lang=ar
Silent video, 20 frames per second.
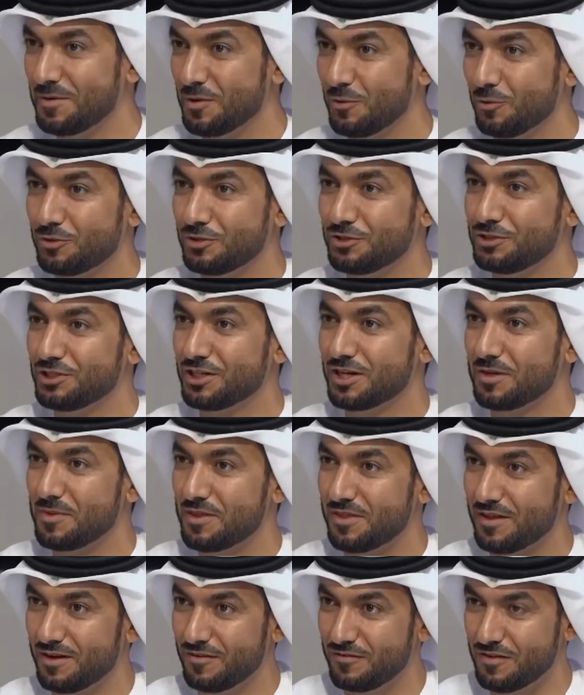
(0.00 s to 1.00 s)
وتنشرها
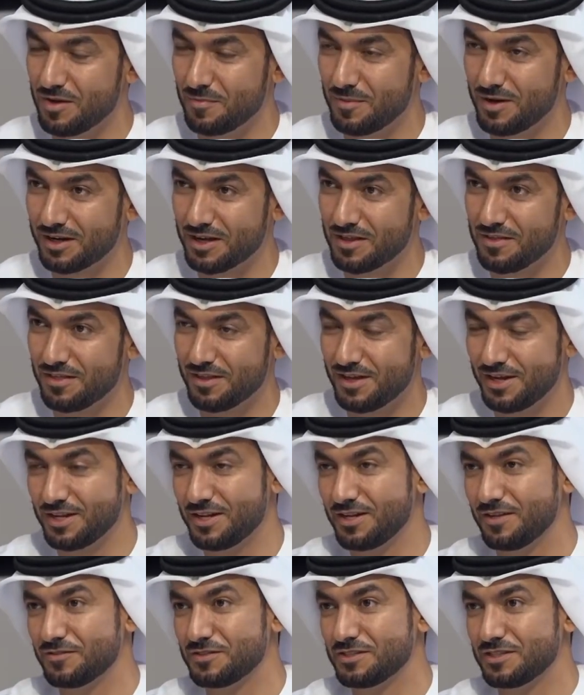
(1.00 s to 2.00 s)
مثلا في اماكن ثانيه
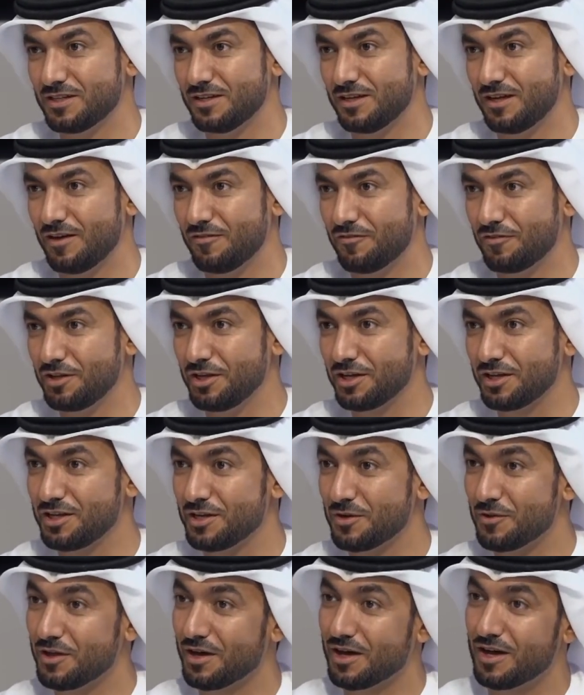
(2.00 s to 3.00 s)
نفس افريقيا
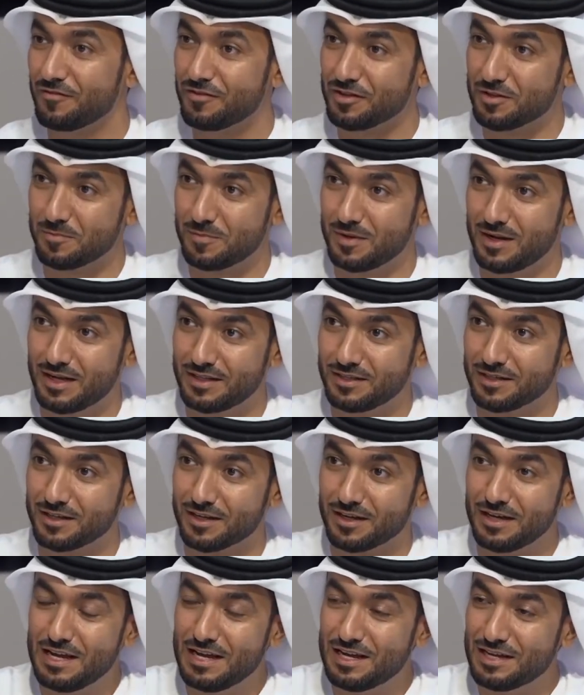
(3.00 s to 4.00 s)
ثقافه بلادك
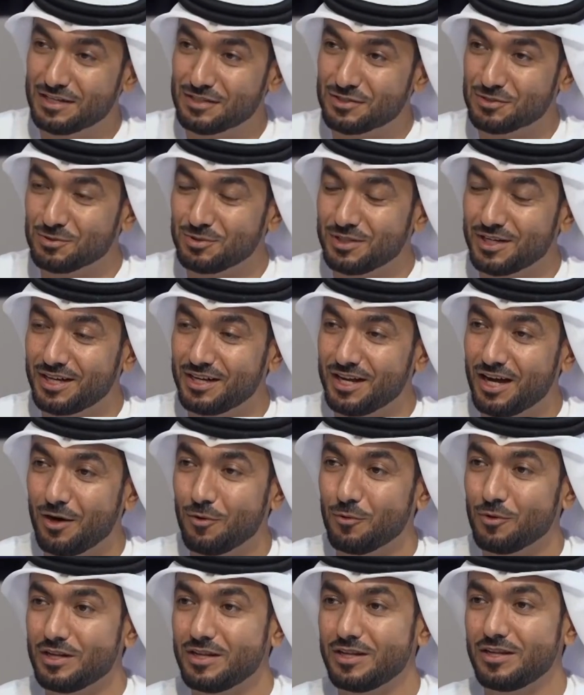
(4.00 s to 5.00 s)
مم. إيه. السودان
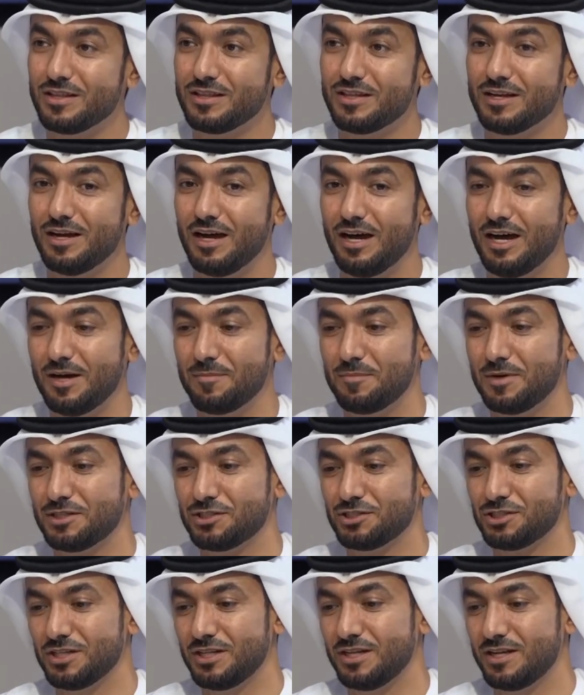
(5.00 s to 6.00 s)
او ان انت حاب
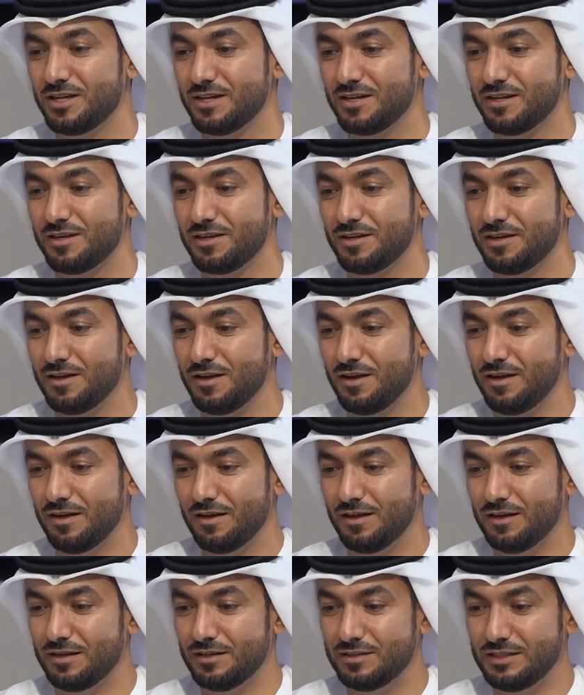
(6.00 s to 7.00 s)
هالشيء لانه
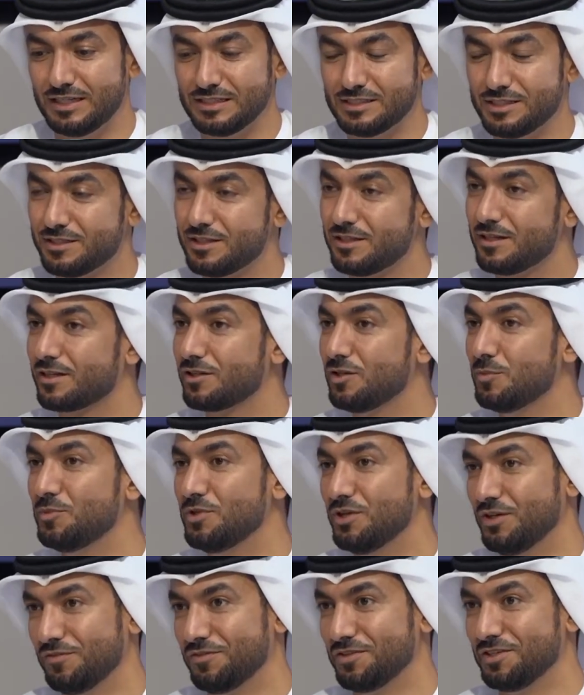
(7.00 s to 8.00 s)
آه، حسيت انك
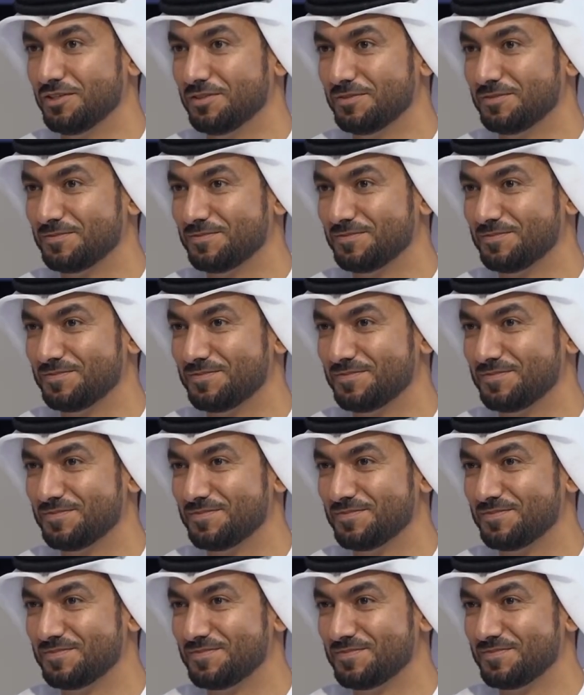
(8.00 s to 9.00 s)
تبدع فيه
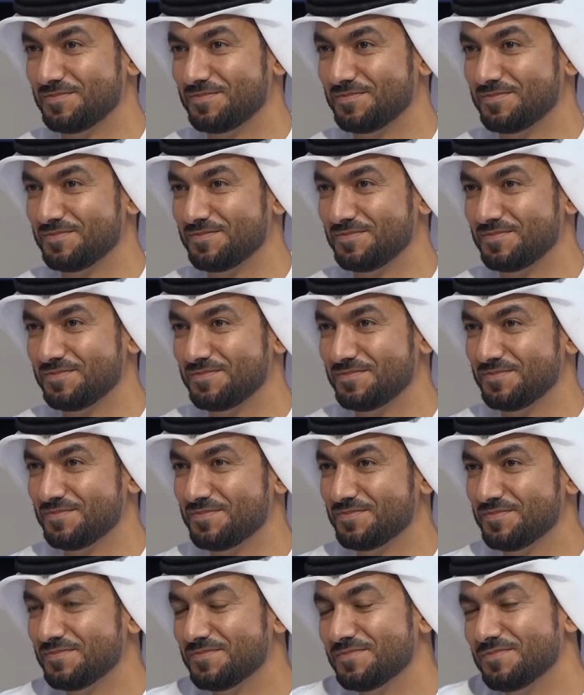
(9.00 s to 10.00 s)
انا طبعا لما
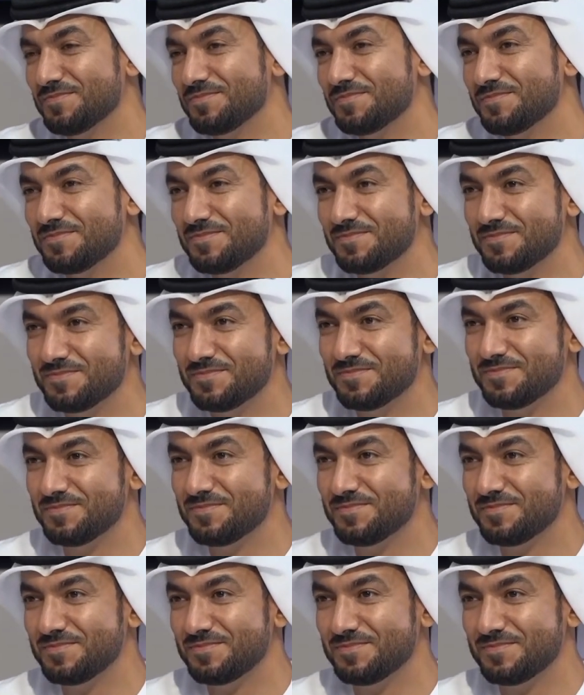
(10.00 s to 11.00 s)
بديت يعني
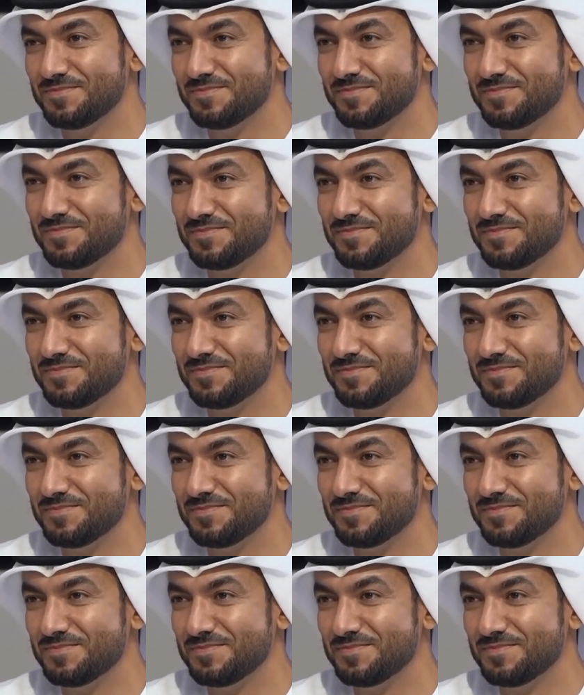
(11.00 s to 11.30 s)
كان